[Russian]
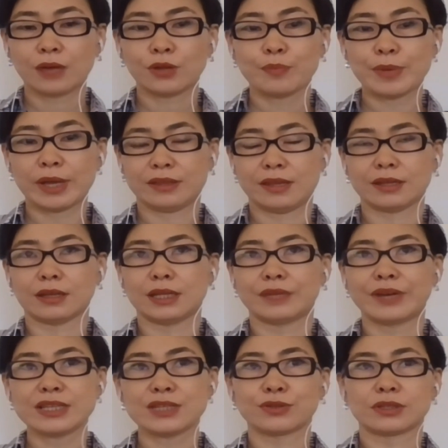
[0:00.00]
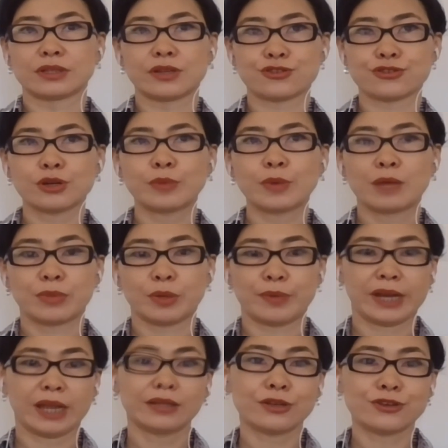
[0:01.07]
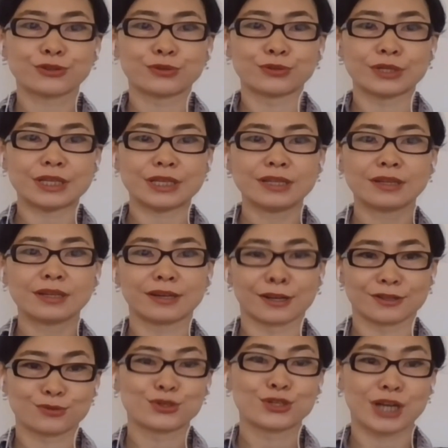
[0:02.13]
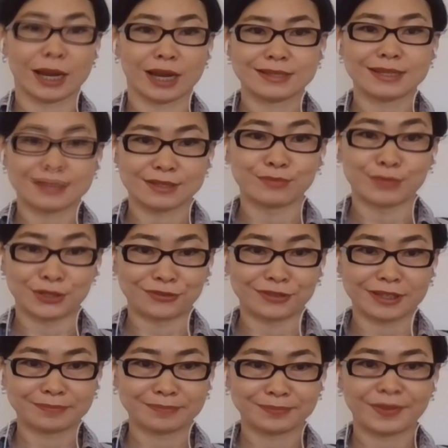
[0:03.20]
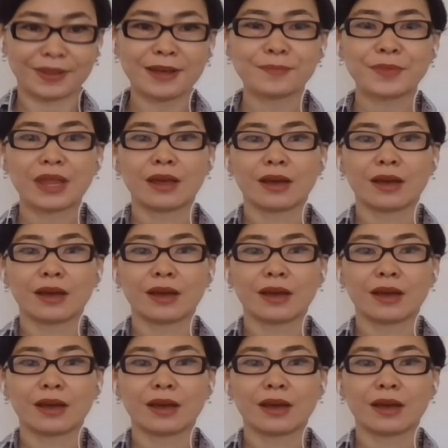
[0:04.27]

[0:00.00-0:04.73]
Но опять-таки, давайте вот начнем по порядочку их разрушать, эти мифы да?